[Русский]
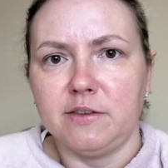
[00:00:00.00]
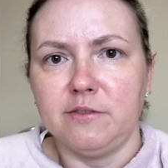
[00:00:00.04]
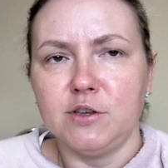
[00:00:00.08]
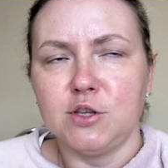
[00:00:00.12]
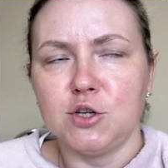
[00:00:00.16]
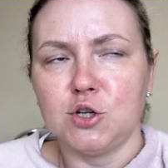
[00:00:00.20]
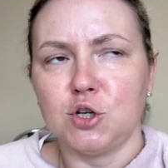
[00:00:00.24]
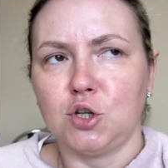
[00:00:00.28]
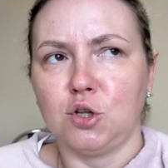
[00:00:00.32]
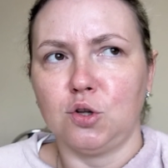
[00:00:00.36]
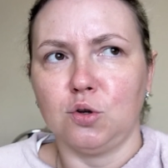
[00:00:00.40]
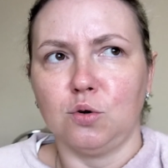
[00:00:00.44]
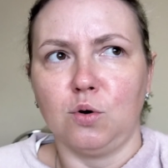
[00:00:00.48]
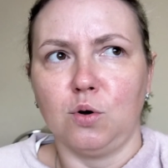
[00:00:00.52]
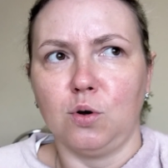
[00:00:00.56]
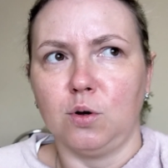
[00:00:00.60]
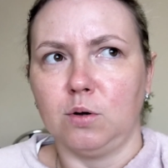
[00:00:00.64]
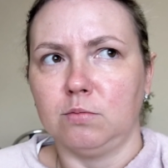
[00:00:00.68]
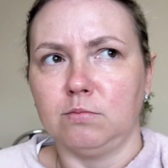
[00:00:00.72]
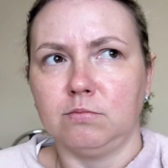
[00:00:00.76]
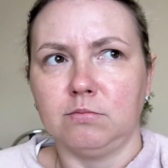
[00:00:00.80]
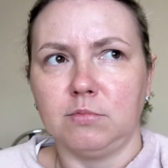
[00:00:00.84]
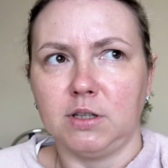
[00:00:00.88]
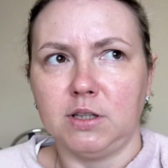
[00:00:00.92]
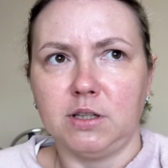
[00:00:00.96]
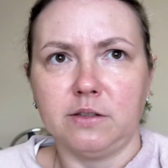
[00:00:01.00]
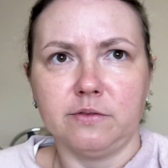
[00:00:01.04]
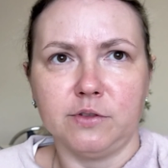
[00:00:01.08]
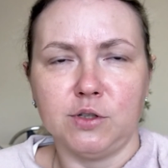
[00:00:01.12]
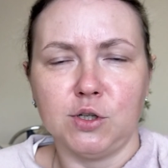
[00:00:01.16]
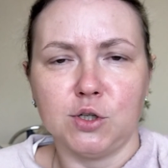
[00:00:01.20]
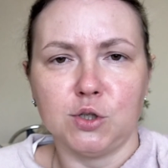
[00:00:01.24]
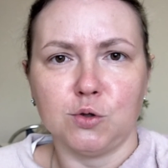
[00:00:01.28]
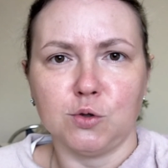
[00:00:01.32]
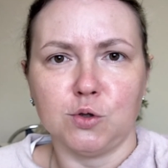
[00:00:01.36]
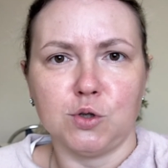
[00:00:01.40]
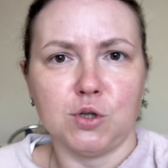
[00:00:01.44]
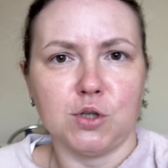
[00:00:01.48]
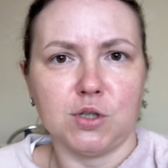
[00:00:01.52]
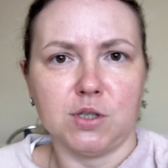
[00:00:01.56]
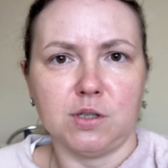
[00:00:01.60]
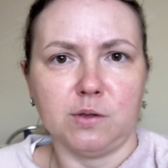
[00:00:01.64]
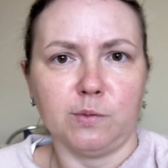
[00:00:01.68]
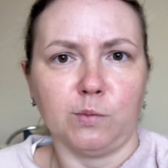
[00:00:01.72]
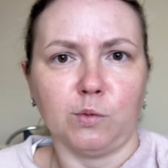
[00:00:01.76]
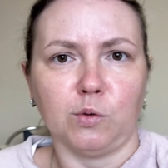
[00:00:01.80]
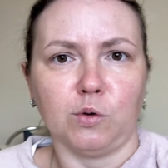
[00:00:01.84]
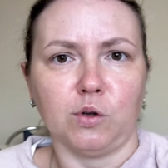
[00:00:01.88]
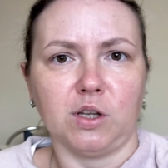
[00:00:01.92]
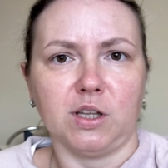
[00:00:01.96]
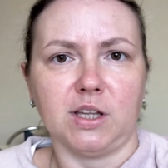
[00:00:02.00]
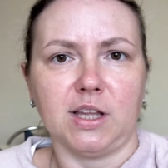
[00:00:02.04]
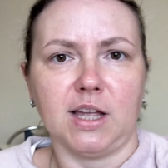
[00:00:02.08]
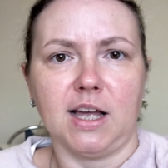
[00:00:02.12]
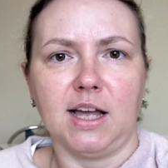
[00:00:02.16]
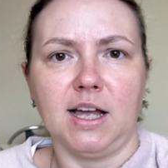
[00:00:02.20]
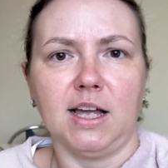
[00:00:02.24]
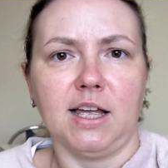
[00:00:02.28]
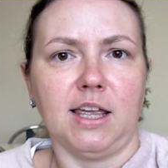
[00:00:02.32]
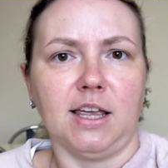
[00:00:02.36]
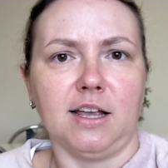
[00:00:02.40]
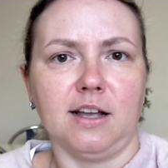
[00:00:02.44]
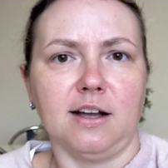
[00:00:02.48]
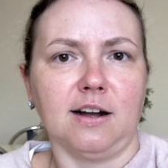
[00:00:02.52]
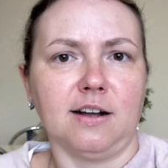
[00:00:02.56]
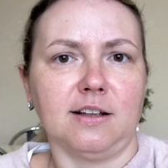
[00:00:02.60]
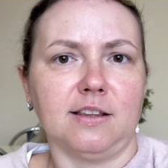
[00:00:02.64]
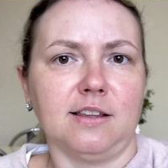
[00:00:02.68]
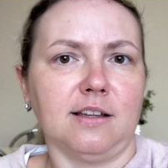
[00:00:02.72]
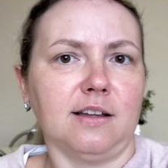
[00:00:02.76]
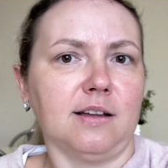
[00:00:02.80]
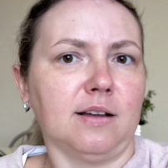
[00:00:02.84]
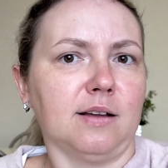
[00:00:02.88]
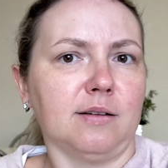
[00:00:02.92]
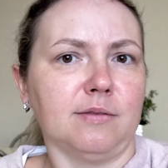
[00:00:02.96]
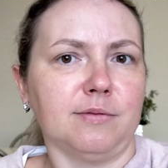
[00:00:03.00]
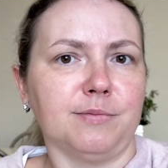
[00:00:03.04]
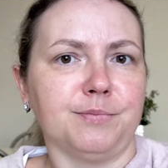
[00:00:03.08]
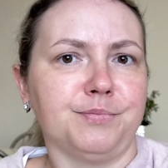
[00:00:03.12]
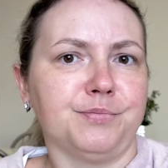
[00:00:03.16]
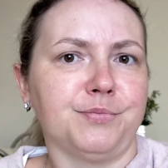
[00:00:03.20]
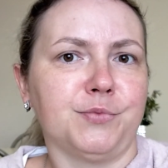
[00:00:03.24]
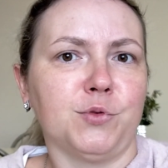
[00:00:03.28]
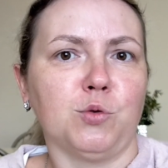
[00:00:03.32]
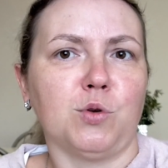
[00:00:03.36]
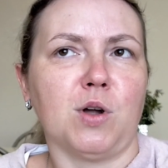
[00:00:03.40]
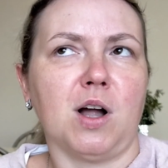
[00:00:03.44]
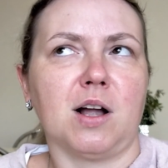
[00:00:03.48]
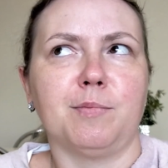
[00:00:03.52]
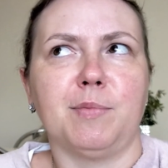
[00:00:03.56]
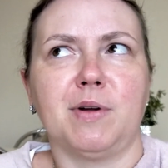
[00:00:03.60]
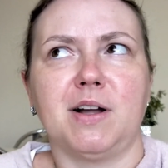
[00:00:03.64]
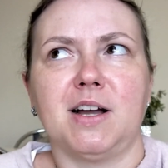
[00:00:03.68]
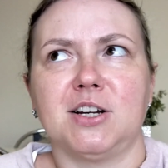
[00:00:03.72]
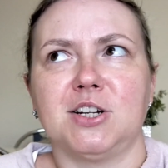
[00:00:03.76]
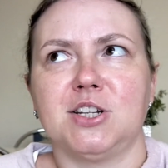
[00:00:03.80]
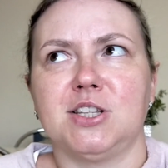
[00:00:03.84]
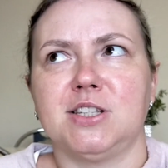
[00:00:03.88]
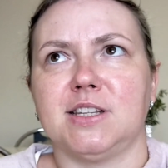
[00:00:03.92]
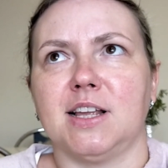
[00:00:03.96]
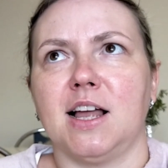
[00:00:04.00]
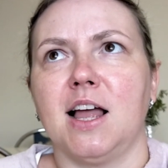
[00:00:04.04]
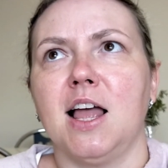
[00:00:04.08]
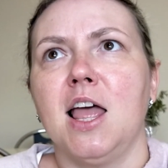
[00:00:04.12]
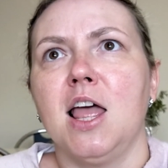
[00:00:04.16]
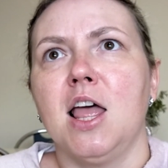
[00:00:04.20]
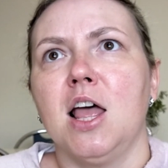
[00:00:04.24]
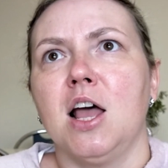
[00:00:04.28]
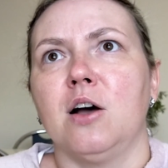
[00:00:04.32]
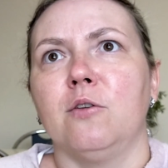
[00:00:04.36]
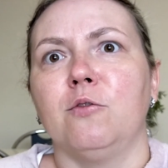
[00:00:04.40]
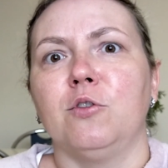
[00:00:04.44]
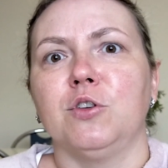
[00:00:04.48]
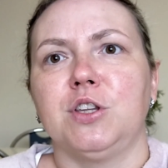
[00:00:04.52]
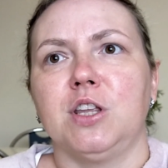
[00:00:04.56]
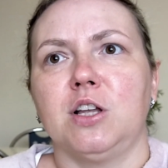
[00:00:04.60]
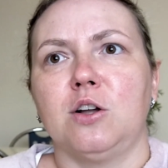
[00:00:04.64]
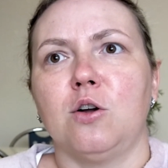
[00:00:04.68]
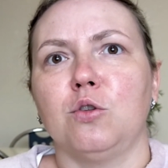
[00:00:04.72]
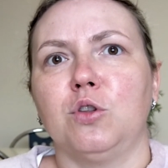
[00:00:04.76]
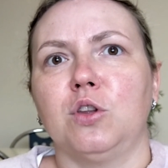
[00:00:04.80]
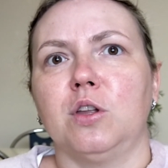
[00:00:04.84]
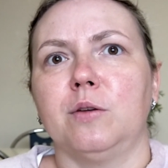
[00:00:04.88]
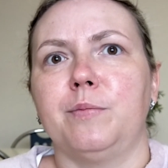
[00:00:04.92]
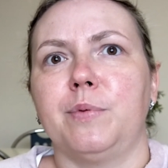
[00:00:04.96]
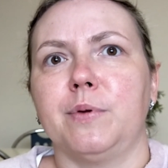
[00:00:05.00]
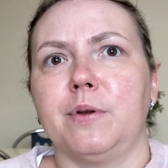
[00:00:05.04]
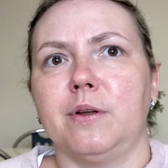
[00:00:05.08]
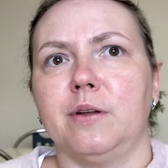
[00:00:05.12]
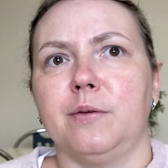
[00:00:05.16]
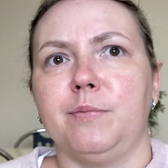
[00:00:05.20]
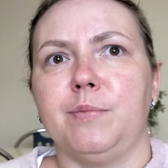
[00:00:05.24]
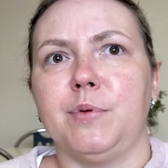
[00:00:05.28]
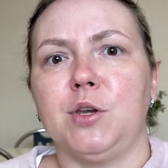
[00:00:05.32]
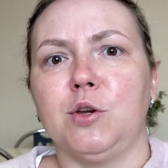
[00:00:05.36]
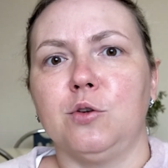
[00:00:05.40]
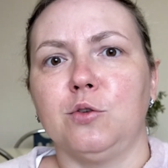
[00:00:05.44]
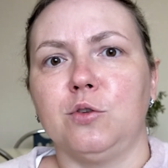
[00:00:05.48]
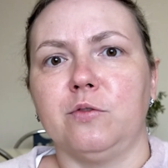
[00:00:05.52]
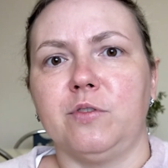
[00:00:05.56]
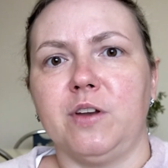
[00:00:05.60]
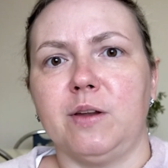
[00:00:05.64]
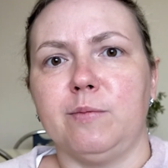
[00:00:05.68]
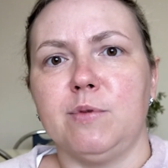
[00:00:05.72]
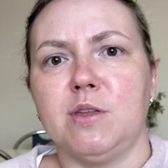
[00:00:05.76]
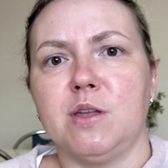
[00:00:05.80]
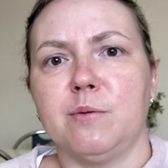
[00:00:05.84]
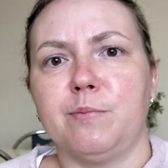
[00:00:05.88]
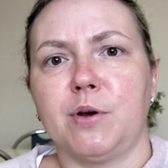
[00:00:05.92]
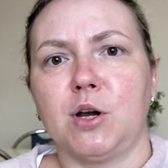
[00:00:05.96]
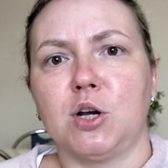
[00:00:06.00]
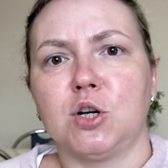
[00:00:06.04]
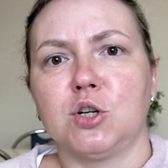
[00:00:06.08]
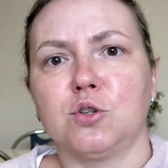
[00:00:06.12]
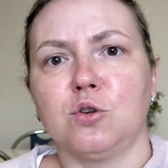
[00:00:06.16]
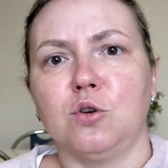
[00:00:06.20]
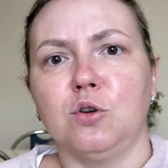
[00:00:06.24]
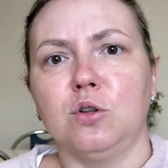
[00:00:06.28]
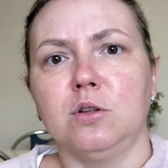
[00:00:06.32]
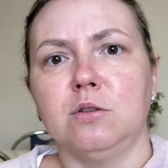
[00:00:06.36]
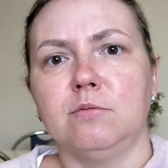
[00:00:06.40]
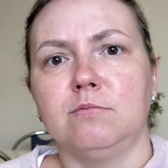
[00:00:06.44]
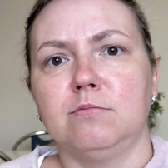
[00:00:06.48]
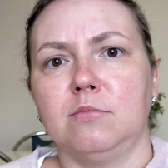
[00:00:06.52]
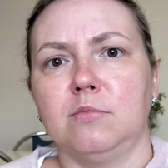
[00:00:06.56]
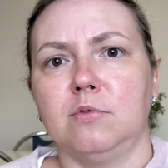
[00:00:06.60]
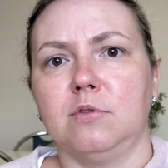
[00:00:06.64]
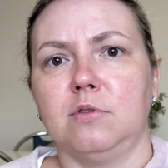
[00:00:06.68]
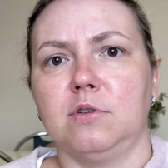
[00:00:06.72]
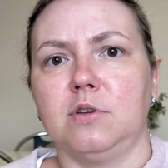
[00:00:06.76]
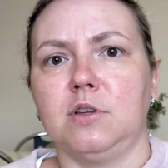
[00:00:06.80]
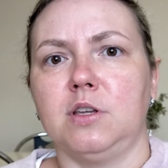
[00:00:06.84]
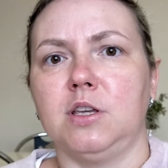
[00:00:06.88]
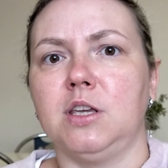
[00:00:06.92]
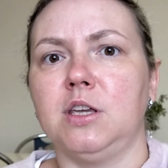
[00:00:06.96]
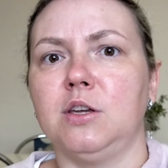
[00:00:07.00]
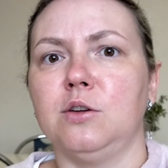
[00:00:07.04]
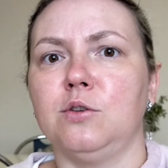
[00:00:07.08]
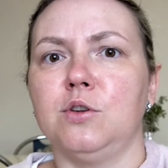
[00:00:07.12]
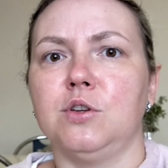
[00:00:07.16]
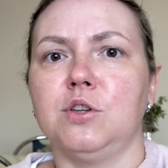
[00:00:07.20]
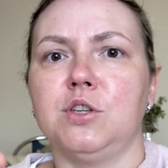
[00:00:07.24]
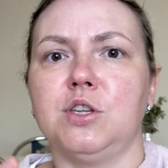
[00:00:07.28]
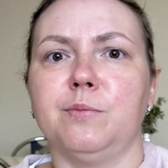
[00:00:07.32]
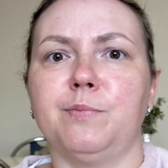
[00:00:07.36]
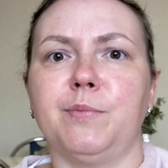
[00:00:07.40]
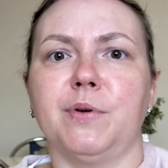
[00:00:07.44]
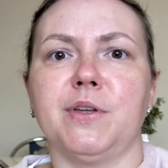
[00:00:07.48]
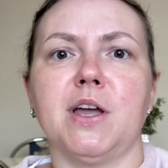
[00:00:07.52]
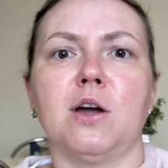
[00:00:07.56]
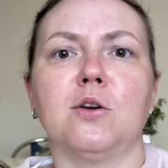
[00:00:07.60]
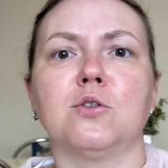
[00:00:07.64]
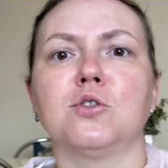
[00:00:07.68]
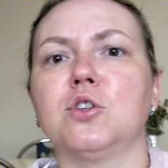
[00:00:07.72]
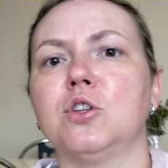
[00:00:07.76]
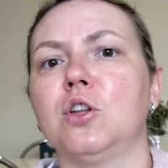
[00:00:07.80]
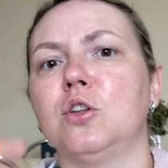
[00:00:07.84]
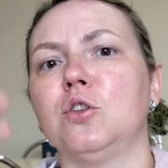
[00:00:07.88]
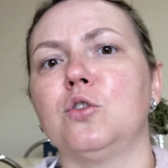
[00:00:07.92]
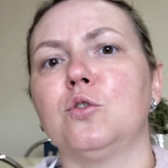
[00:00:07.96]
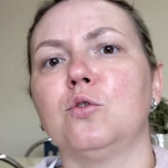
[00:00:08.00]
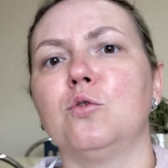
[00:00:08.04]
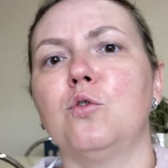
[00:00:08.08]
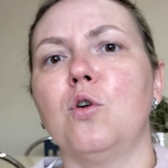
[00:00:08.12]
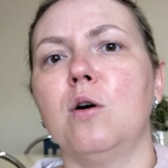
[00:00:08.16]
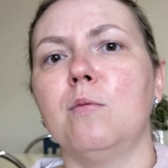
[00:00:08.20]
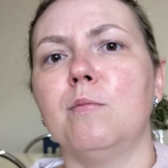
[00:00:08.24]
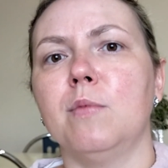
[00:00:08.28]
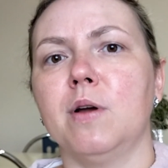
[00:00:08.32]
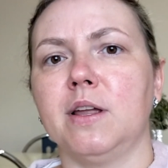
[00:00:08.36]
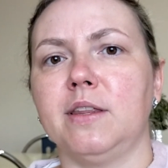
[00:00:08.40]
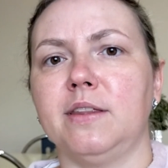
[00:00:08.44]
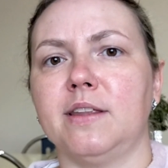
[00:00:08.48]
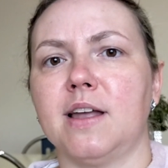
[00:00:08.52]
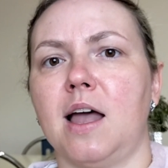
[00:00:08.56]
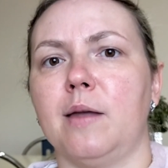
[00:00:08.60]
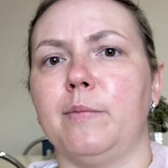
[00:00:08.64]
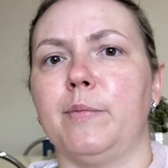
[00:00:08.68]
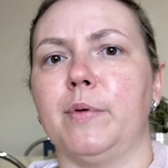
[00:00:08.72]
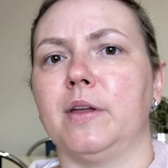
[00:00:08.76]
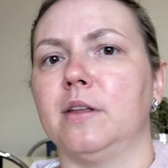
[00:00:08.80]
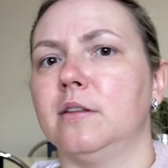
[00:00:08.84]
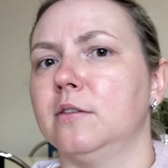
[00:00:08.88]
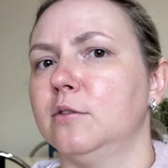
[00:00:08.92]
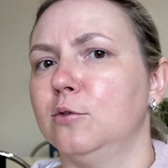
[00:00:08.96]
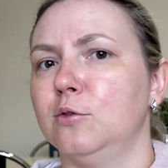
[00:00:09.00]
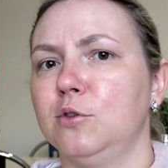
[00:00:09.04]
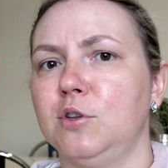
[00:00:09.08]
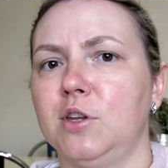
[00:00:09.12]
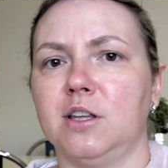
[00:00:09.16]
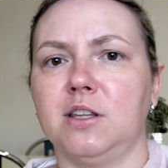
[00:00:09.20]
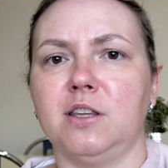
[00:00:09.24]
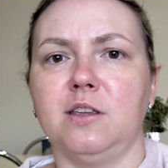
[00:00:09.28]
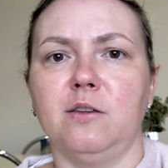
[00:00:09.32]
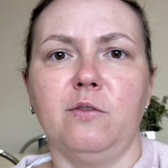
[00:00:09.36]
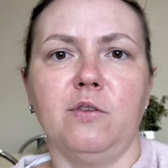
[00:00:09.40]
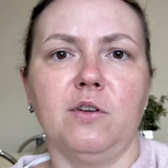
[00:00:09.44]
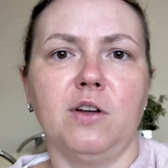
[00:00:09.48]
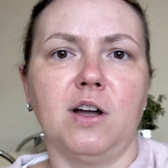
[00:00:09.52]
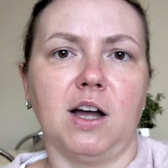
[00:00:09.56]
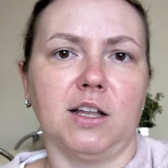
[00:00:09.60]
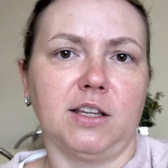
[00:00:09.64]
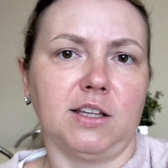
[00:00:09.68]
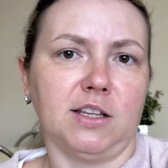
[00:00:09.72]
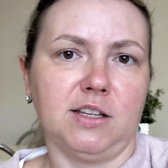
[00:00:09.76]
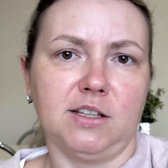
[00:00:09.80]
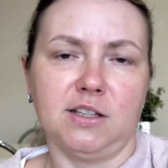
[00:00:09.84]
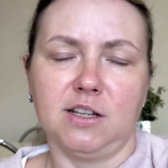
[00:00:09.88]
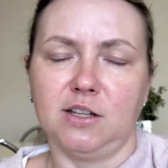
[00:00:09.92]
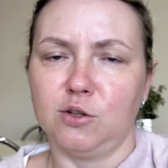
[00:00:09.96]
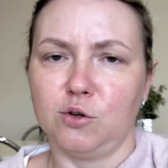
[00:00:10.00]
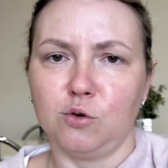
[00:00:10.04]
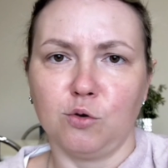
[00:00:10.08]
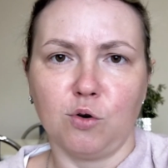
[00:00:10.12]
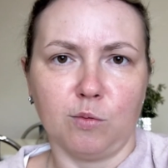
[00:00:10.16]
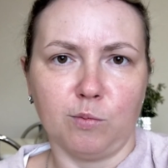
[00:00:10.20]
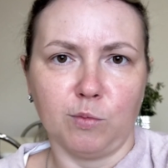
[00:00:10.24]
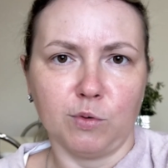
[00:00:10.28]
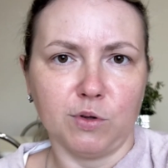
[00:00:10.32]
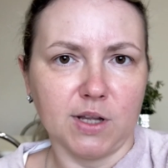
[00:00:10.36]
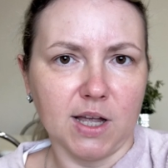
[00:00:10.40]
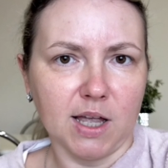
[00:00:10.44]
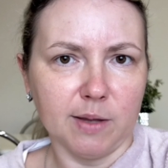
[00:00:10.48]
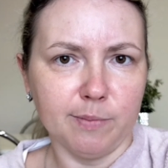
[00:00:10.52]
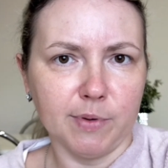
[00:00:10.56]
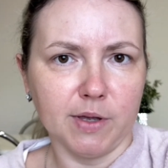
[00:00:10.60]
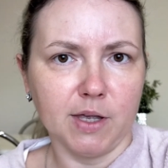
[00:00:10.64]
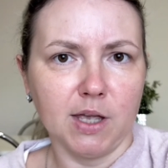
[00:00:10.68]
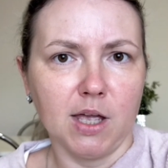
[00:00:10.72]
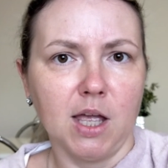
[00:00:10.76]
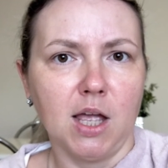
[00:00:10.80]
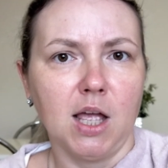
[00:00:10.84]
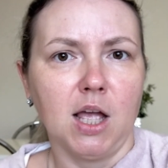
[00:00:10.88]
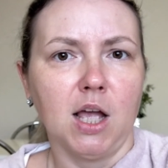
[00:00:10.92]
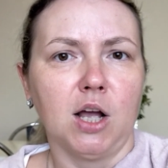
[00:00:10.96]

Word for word: вид, что этого не существует, да, и как-то, ну, как бы кажется, вот какой-то э, период времени прошел, и типа я уже на другом этапе, ну нет, нифига, ты не на другом этапе,